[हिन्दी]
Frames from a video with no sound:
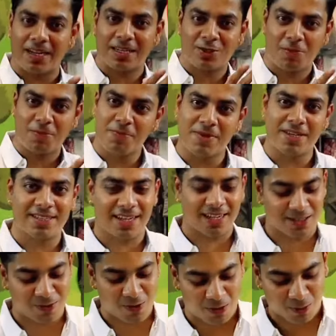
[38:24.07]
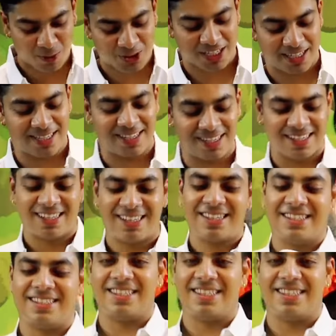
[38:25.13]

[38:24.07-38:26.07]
पहला जो आपने पीस दिखाया था वो हमको चाहिए तो